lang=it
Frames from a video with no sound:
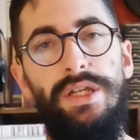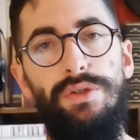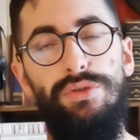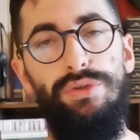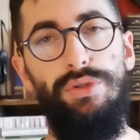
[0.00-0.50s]

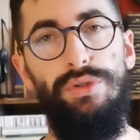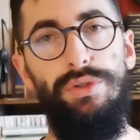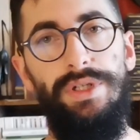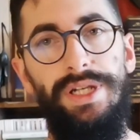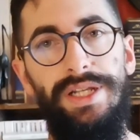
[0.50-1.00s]

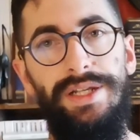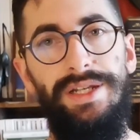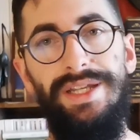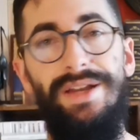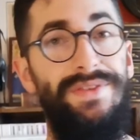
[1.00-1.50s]
contro le,
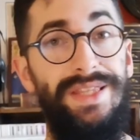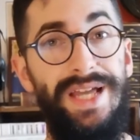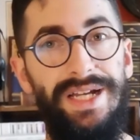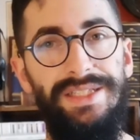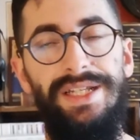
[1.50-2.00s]
le,
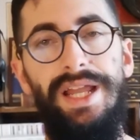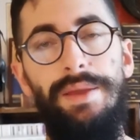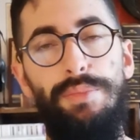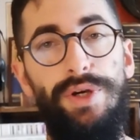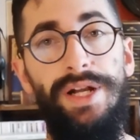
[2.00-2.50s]
gravità
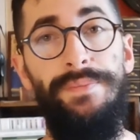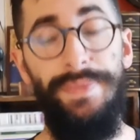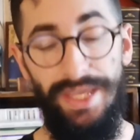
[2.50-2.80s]
dell'epoca.